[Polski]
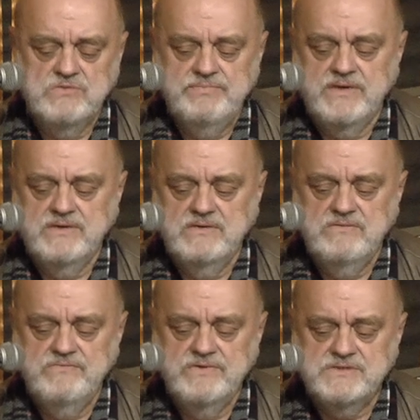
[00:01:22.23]
parę
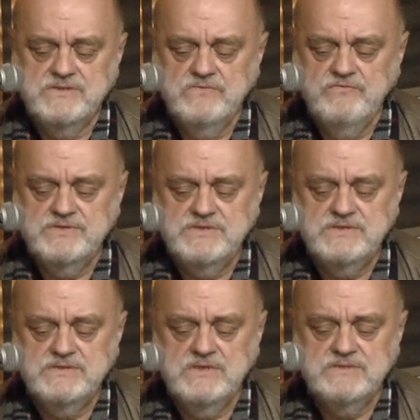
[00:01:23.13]
wierszyków
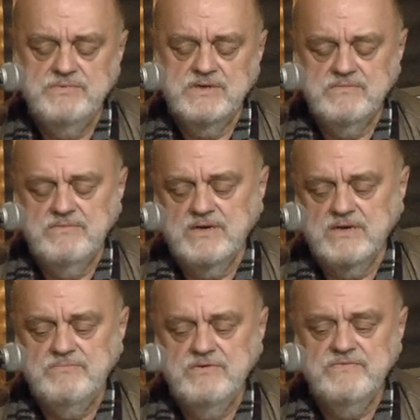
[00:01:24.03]
przeczytać, parę
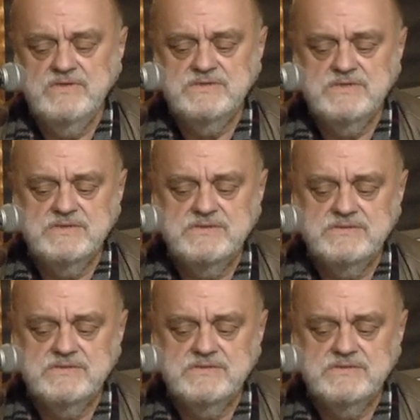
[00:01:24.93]
bajek powiedzieć,